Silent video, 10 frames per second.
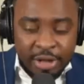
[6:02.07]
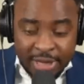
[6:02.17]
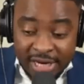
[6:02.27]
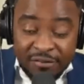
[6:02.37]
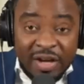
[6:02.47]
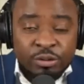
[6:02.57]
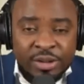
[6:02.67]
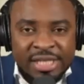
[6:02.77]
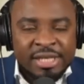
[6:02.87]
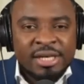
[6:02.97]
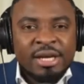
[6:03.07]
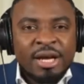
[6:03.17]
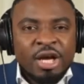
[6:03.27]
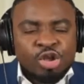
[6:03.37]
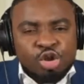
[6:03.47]
Et de fait, nous dit,
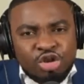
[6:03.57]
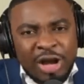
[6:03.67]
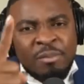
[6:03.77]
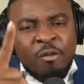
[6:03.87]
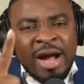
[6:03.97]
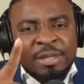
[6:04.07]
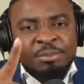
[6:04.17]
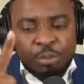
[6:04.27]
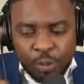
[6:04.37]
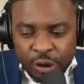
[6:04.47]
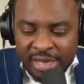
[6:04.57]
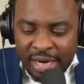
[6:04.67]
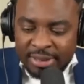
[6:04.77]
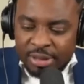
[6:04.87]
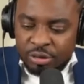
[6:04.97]
seul moyen pour produire ça
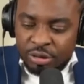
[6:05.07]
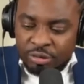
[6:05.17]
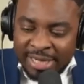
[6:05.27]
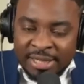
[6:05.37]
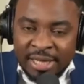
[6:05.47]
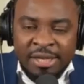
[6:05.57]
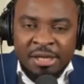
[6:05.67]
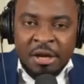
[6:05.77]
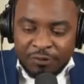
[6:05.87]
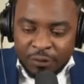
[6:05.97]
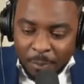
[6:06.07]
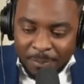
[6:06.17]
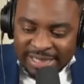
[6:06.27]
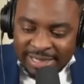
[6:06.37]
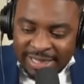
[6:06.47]
rentrer sur le territoire haïtien, faut que
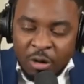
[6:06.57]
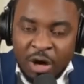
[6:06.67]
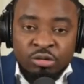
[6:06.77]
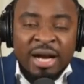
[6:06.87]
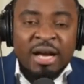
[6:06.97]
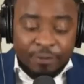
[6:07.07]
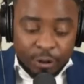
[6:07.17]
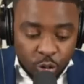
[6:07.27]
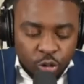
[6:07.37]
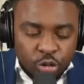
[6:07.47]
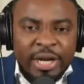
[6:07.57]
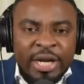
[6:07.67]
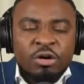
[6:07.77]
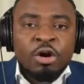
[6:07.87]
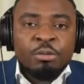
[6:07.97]
passer dans le laboratoire, faut que
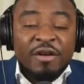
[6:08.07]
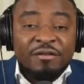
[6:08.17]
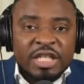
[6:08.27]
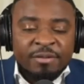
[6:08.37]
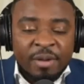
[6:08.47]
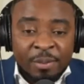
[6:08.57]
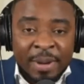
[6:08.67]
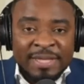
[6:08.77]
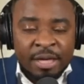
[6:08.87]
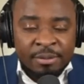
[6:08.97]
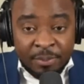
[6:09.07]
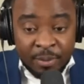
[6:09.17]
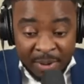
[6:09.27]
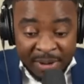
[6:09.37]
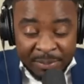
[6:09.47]
contrôler pour effectivement pour
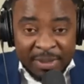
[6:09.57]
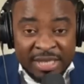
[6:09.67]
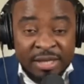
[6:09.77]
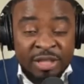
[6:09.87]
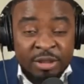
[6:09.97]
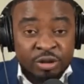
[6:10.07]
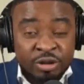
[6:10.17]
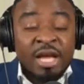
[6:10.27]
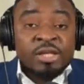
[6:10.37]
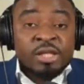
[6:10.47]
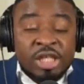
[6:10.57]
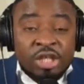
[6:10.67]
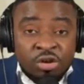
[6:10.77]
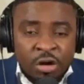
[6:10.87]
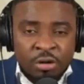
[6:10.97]
peuple haïtien
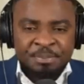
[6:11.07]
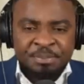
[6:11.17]
Sinon,